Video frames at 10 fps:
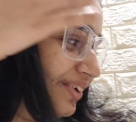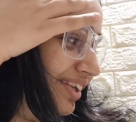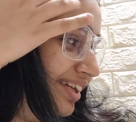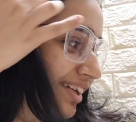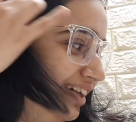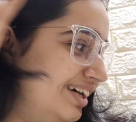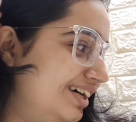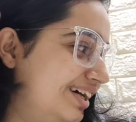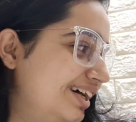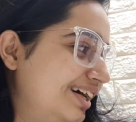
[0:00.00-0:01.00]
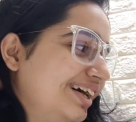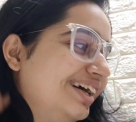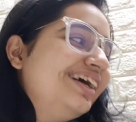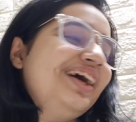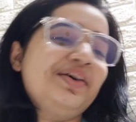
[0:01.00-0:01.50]
हो
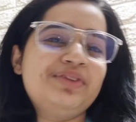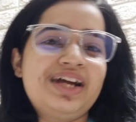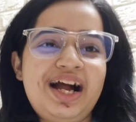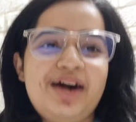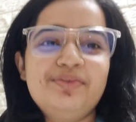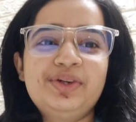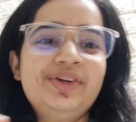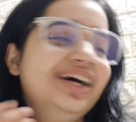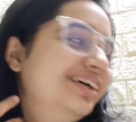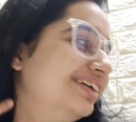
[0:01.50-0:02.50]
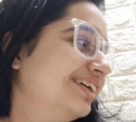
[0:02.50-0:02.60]
अपना काम करो ना